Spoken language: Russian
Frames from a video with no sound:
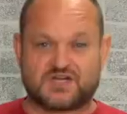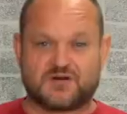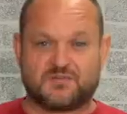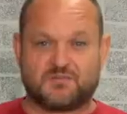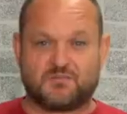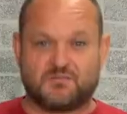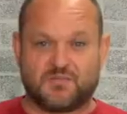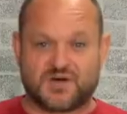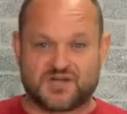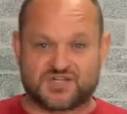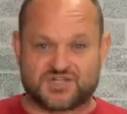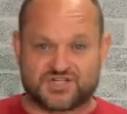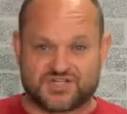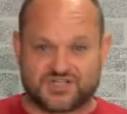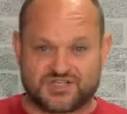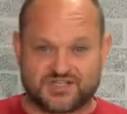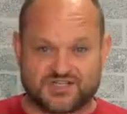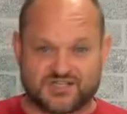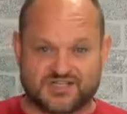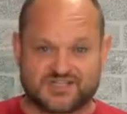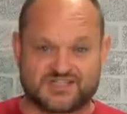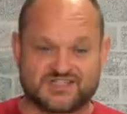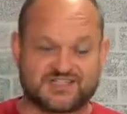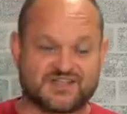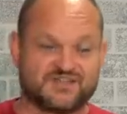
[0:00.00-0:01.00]

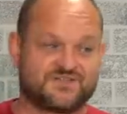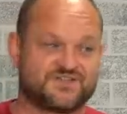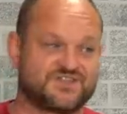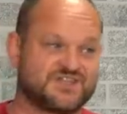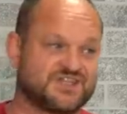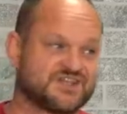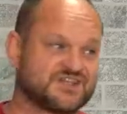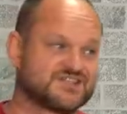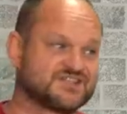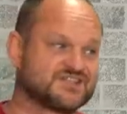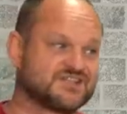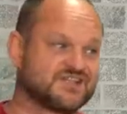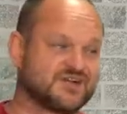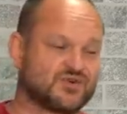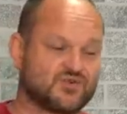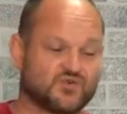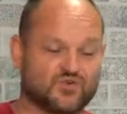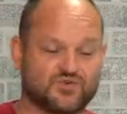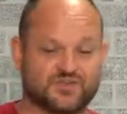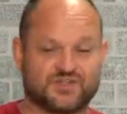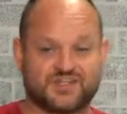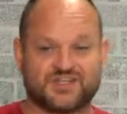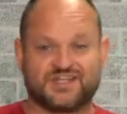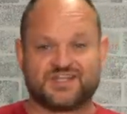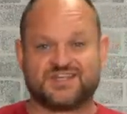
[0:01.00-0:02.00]
Машина со всех
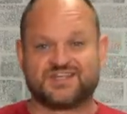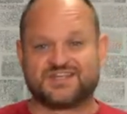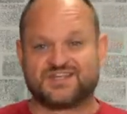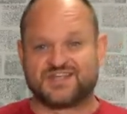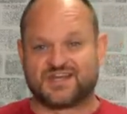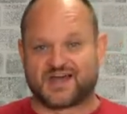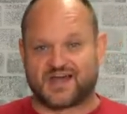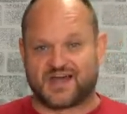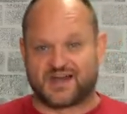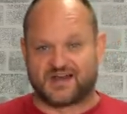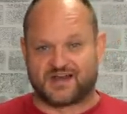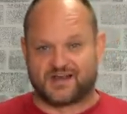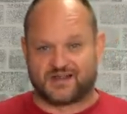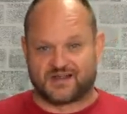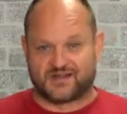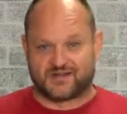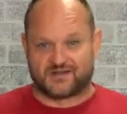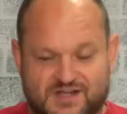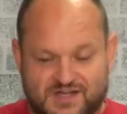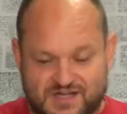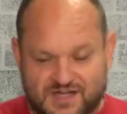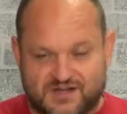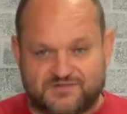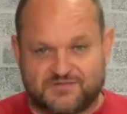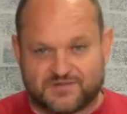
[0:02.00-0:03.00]
сторон идеальная.
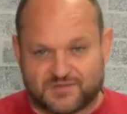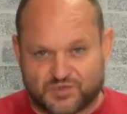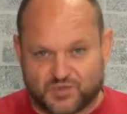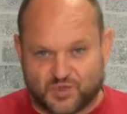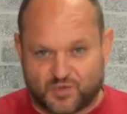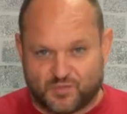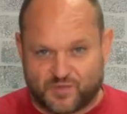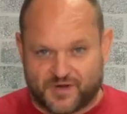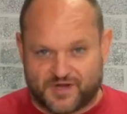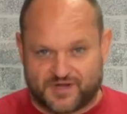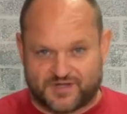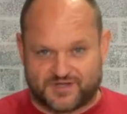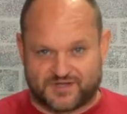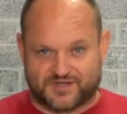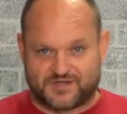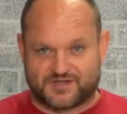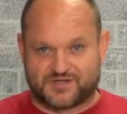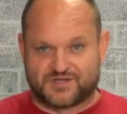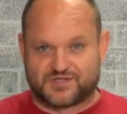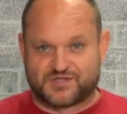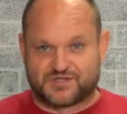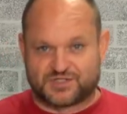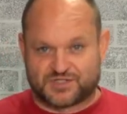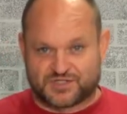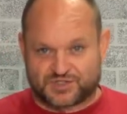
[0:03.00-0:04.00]
Как вы думаете,
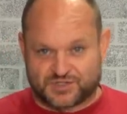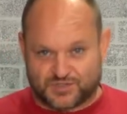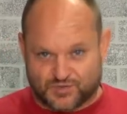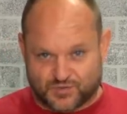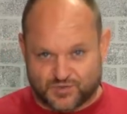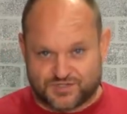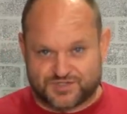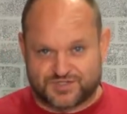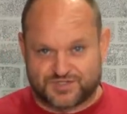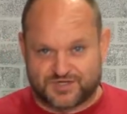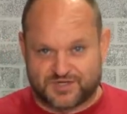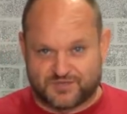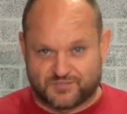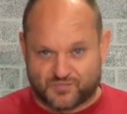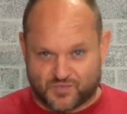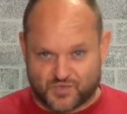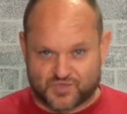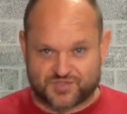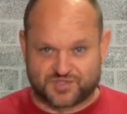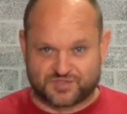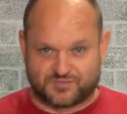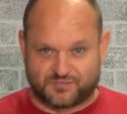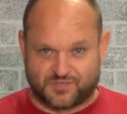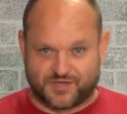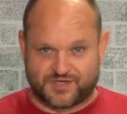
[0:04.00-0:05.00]
что с ней
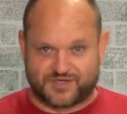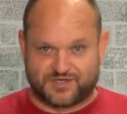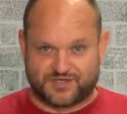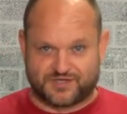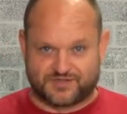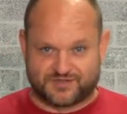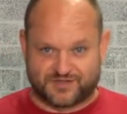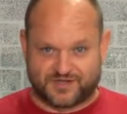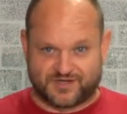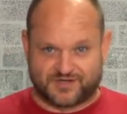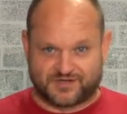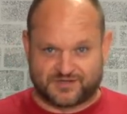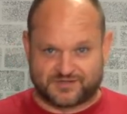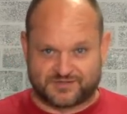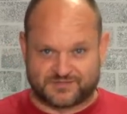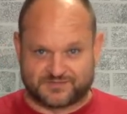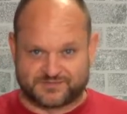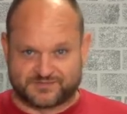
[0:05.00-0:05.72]
может быть не так?